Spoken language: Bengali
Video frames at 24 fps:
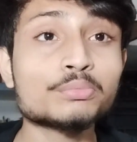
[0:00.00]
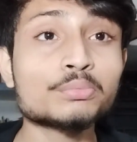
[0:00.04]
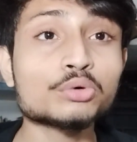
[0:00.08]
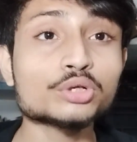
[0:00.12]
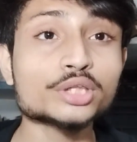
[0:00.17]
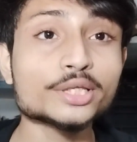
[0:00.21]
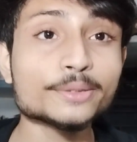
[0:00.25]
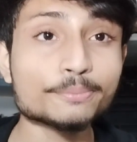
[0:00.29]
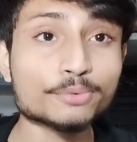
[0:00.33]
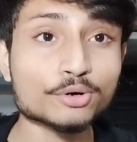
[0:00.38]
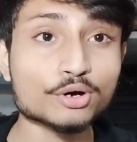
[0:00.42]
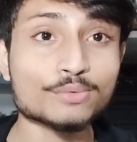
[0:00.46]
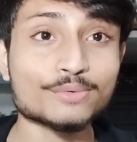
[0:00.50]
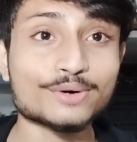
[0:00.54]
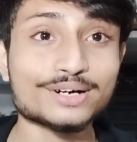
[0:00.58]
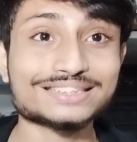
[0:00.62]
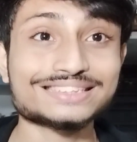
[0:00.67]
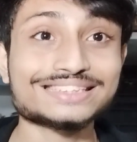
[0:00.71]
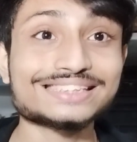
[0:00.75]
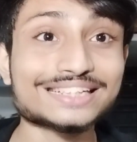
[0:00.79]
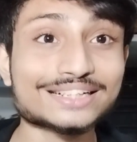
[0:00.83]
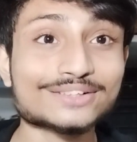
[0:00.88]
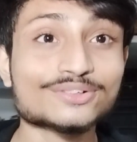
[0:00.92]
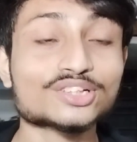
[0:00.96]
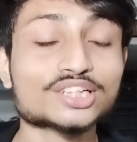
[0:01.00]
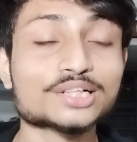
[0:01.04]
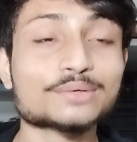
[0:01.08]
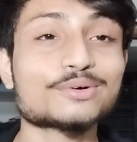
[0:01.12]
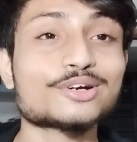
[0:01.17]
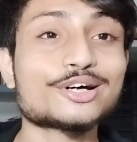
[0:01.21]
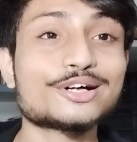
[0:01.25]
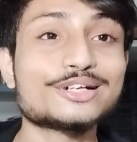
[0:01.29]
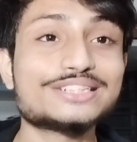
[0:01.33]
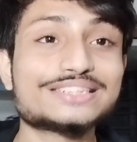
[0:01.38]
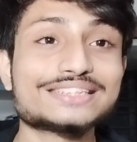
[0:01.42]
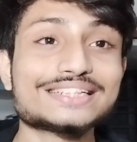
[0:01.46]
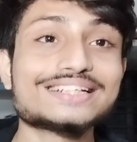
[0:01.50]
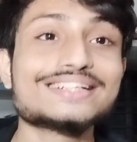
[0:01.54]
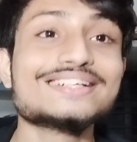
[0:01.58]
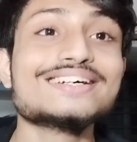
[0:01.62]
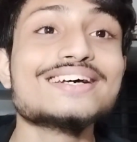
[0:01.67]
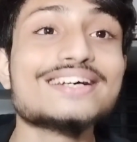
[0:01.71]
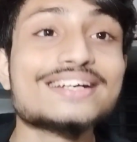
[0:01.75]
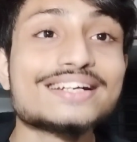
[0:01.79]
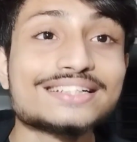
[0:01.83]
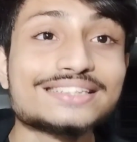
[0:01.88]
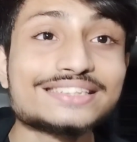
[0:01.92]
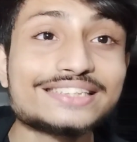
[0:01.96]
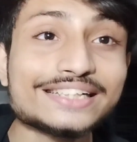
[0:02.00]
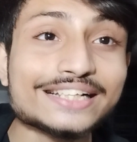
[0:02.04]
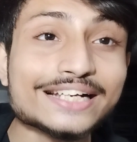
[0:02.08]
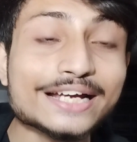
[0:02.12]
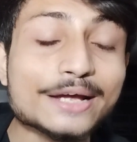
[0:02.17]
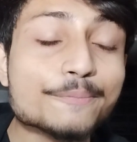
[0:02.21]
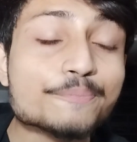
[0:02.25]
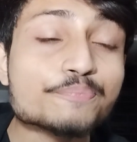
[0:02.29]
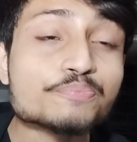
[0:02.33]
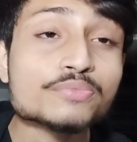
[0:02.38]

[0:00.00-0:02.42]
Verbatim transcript: মতিভ্রম হয় সেটার কথা বলা হচ্ছে যে